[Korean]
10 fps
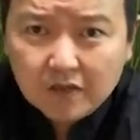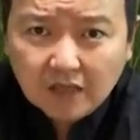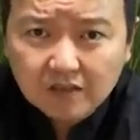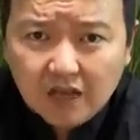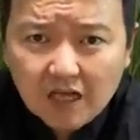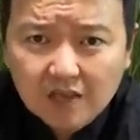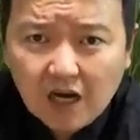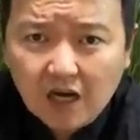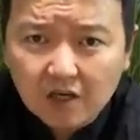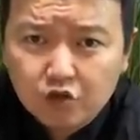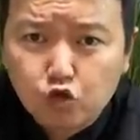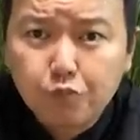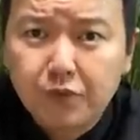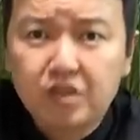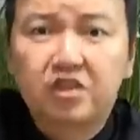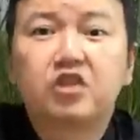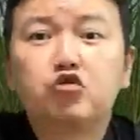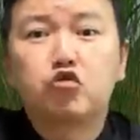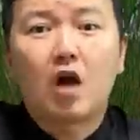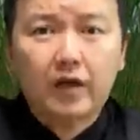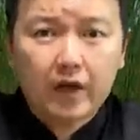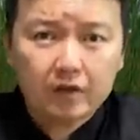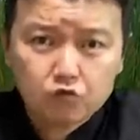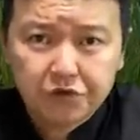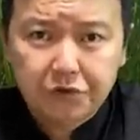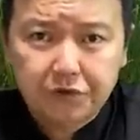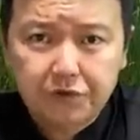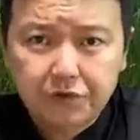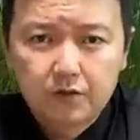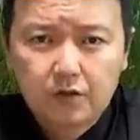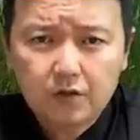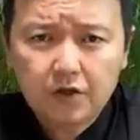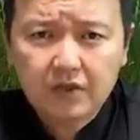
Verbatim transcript: 다들 각자 준비를 신중하게 해주세요. 그렇게